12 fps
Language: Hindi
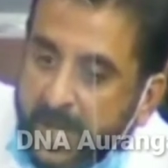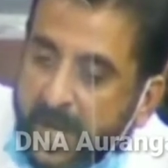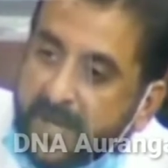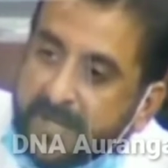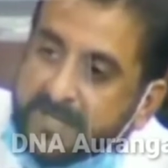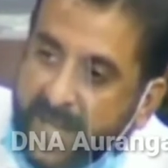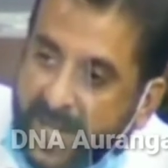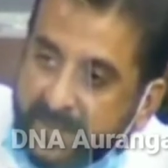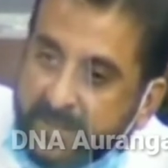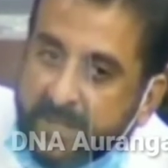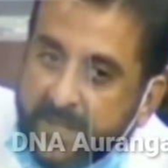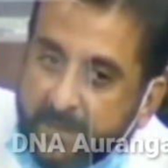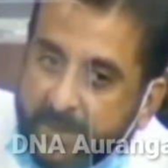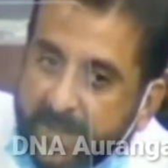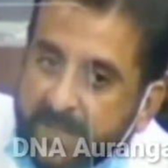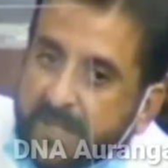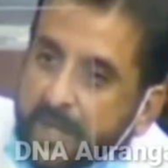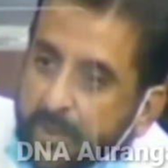हर सात दिन के
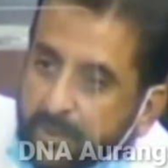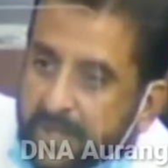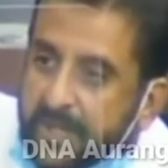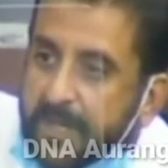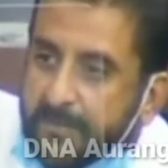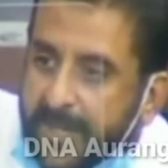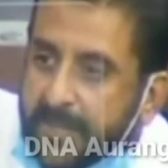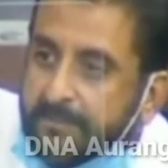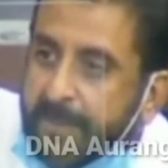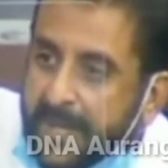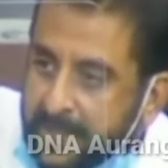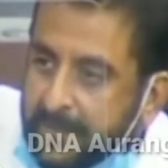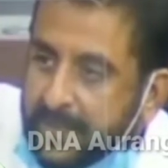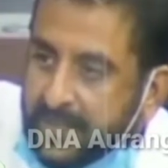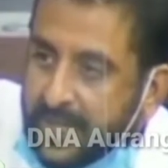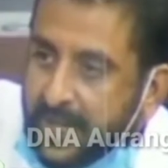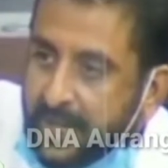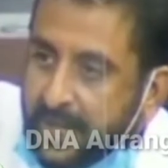बाद या नौ दिन के बाद पानी
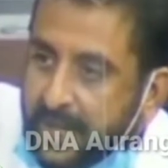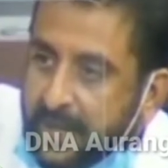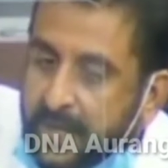मिलता है